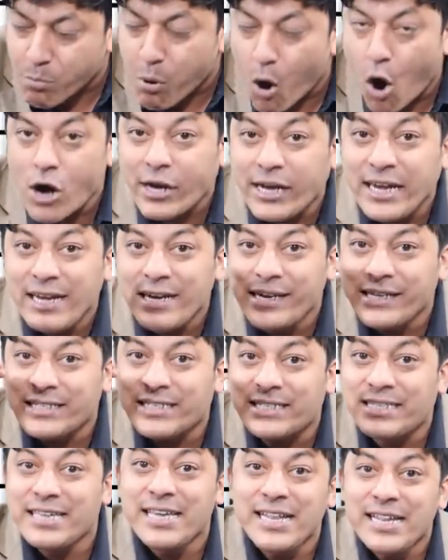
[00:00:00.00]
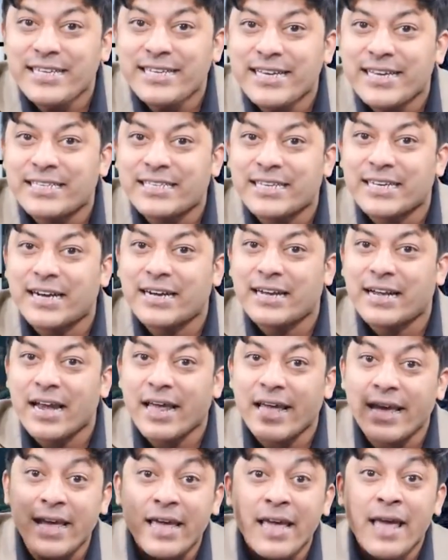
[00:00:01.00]
బాటిల్ని సీల్
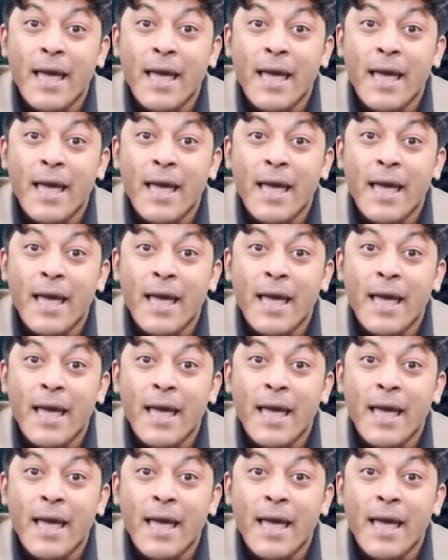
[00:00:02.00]
చేసినట్లే